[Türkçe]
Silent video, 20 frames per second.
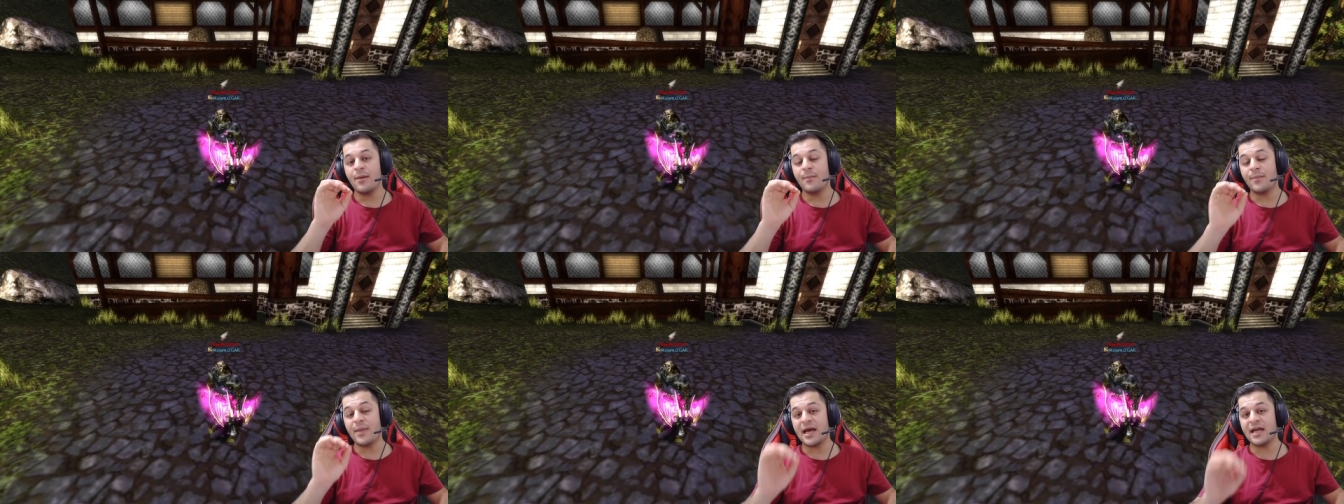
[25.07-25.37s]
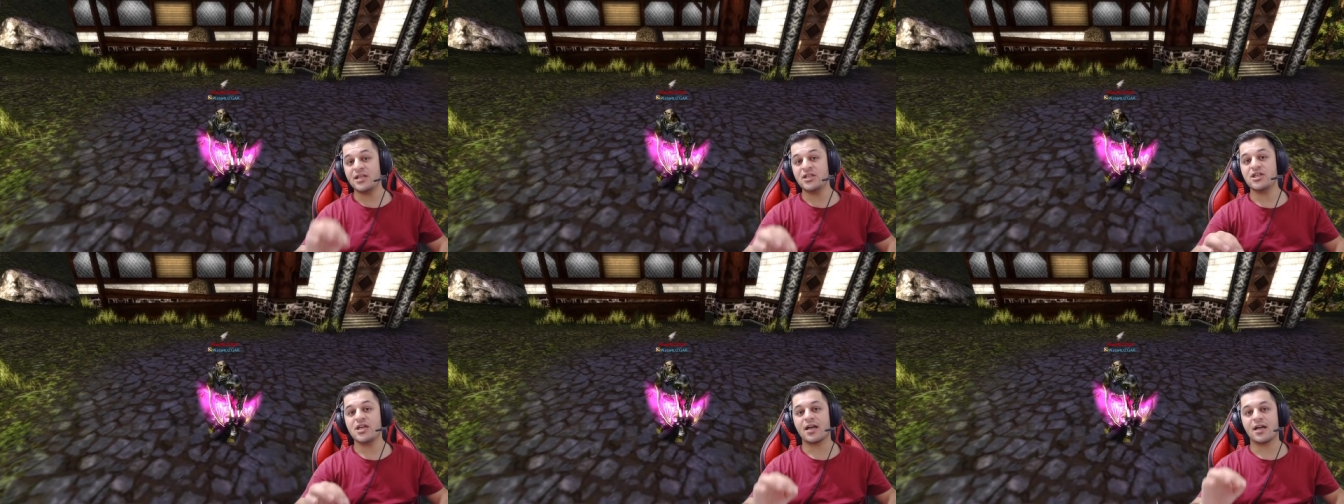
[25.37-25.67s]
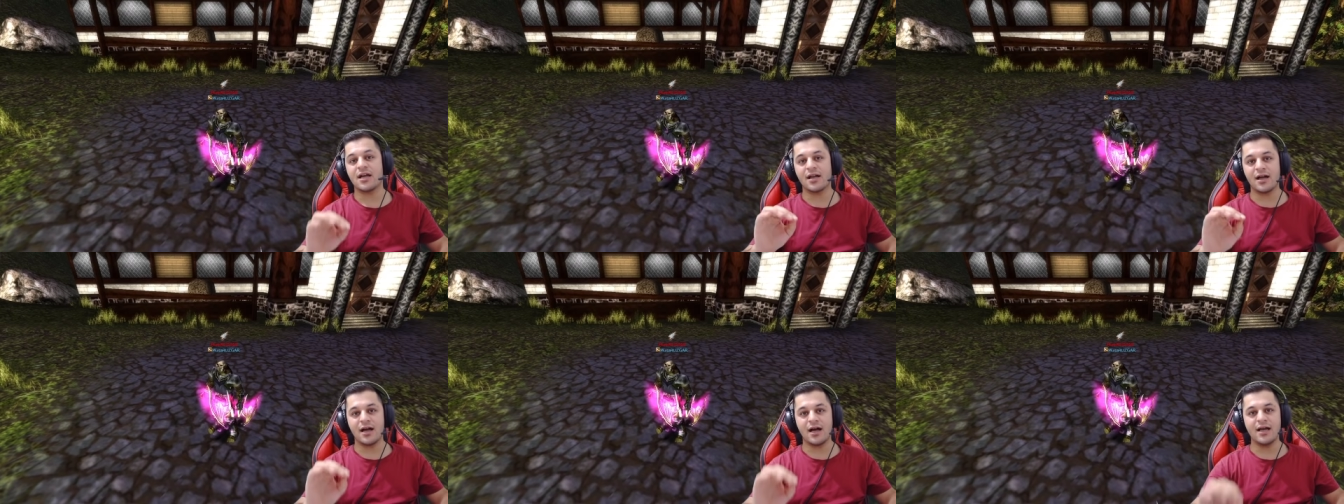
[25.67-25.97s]
Bence
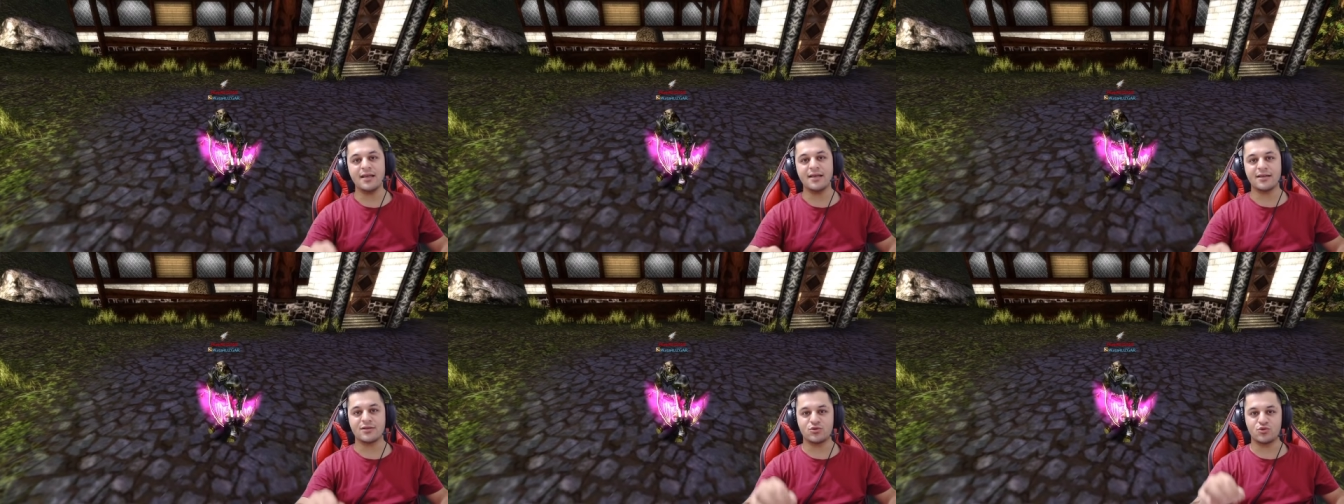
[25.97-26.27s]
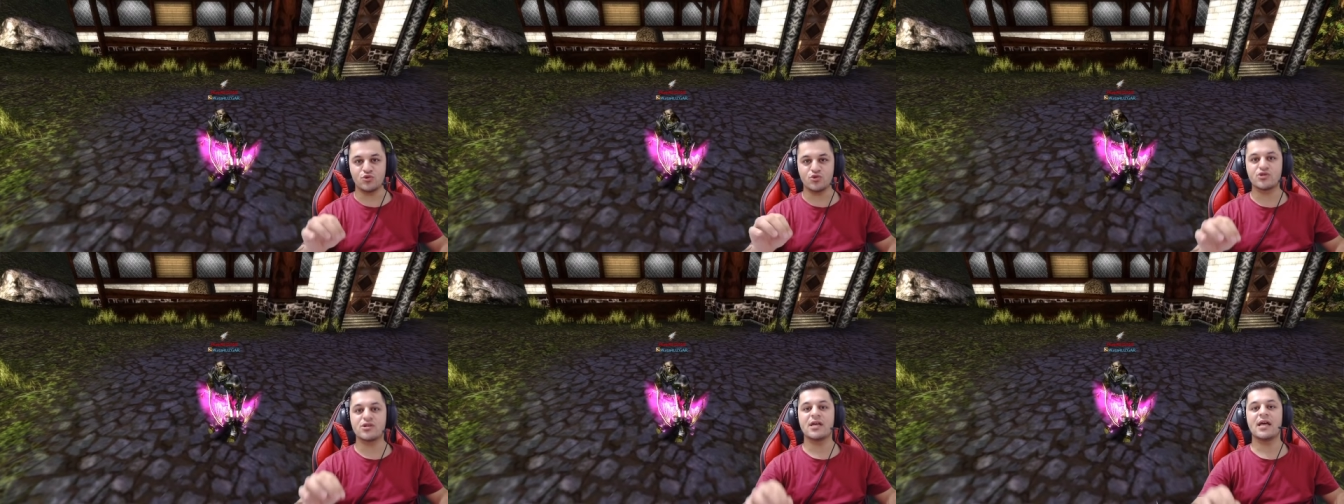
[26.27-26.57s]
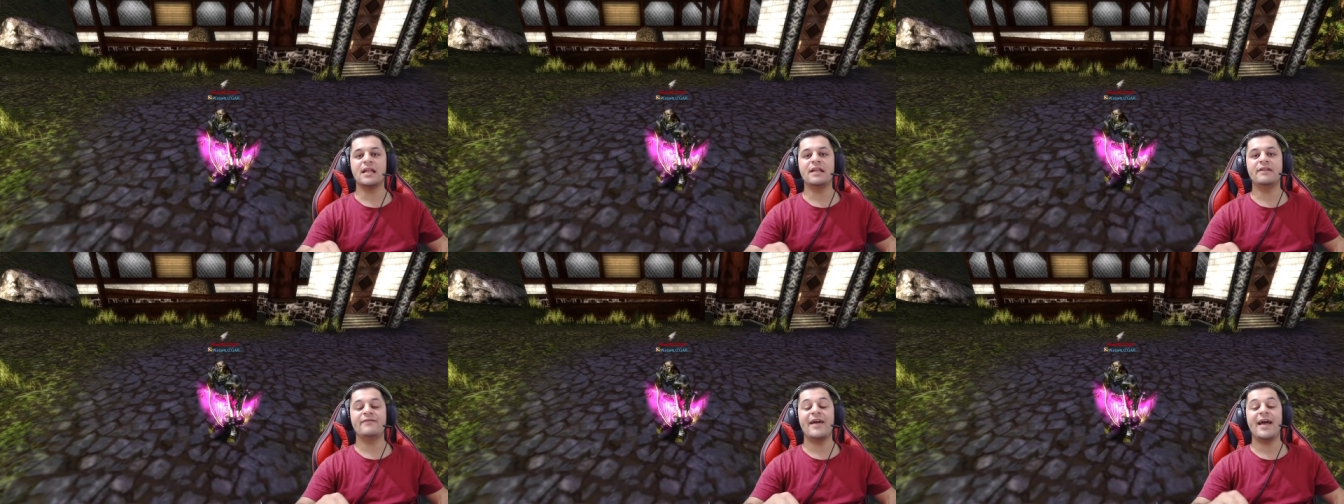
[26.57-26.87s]
gayet
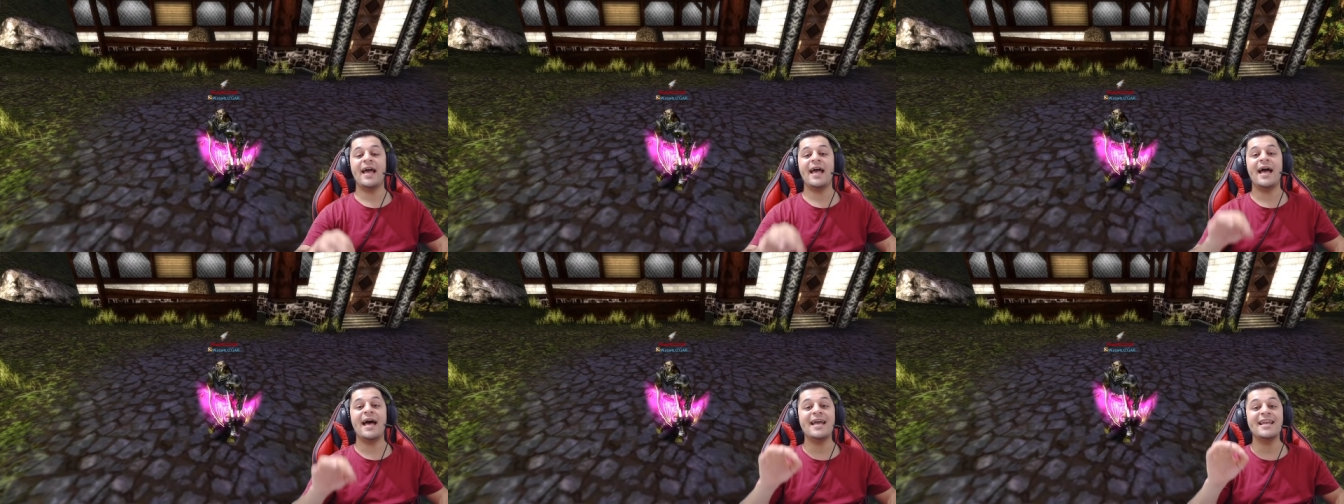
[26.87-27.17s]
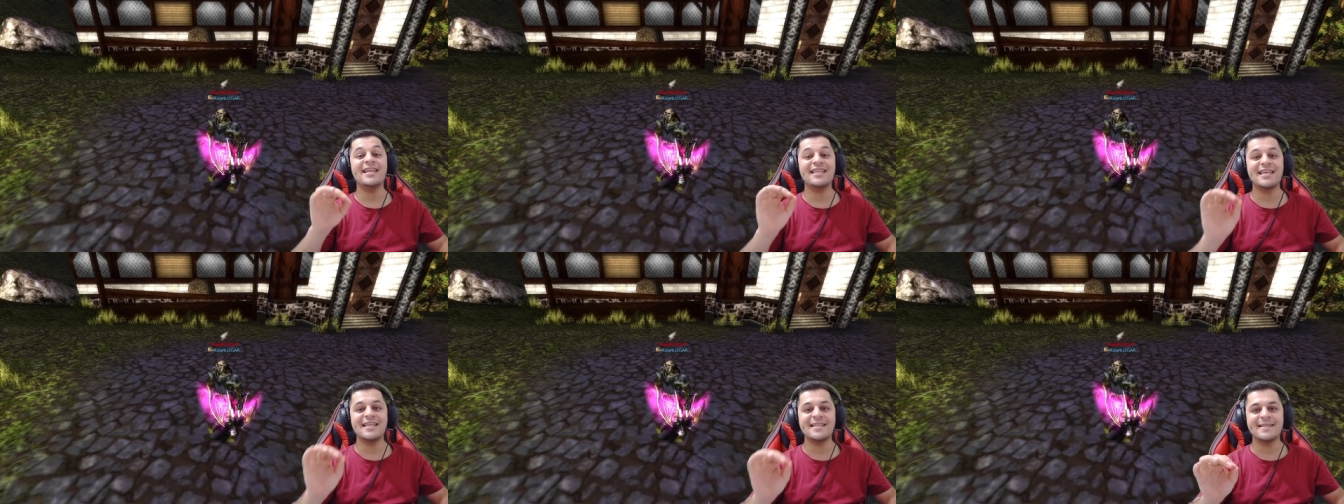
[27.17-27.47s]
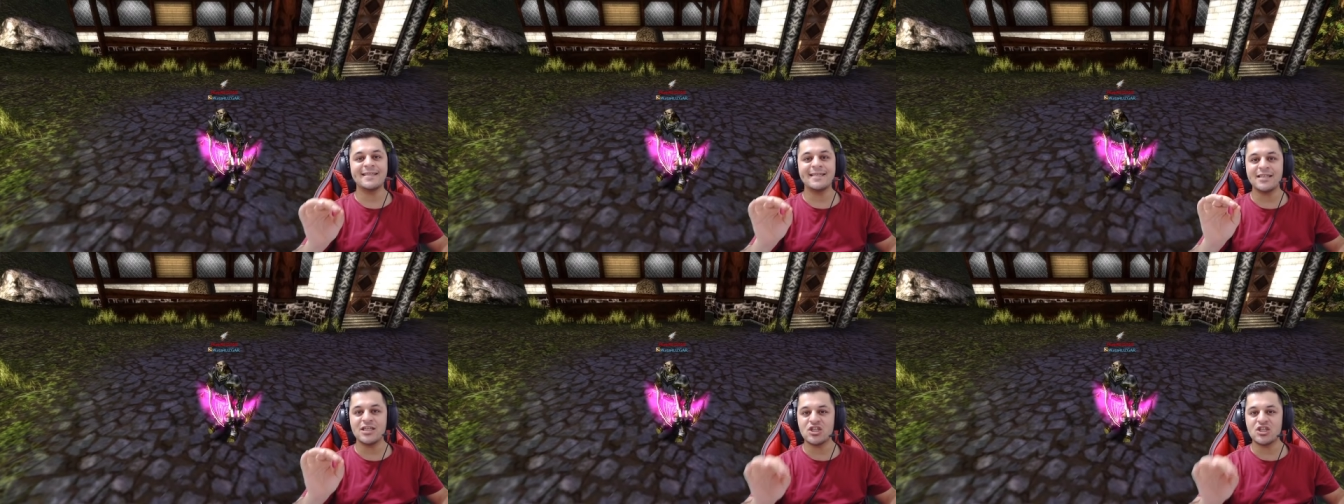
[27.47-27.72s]
güzel ve herkesin